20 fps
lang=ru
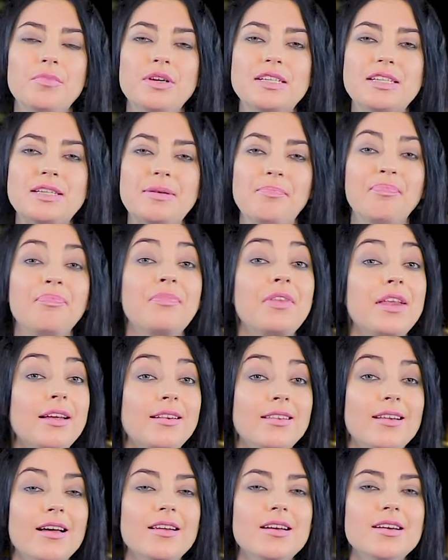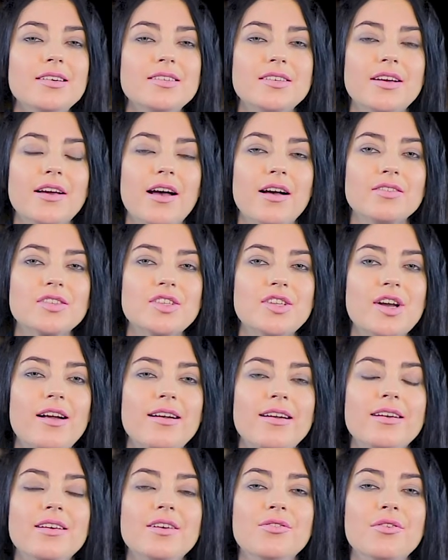месте. Индонезия,
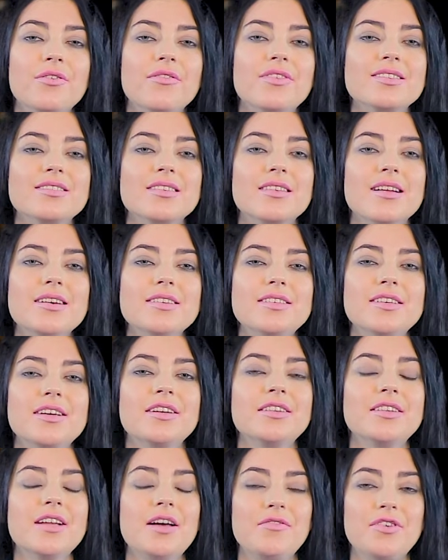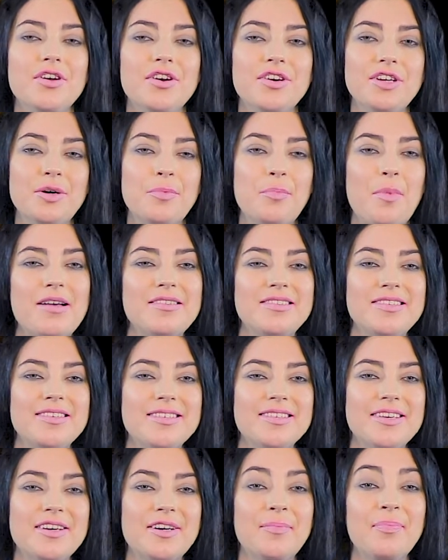Австралия и Новая Зеландия на верхних
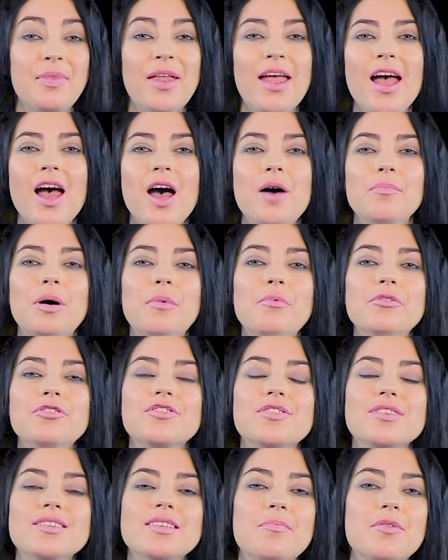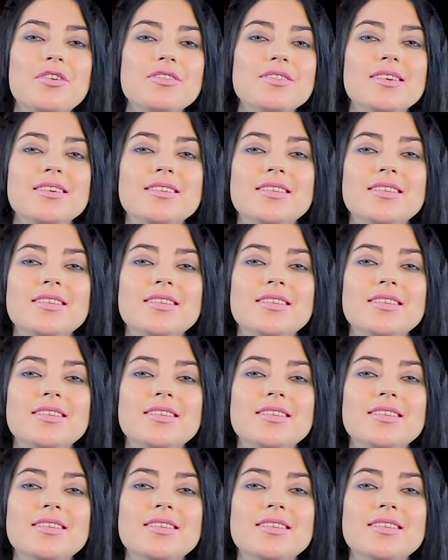позициях. Помочь разобраться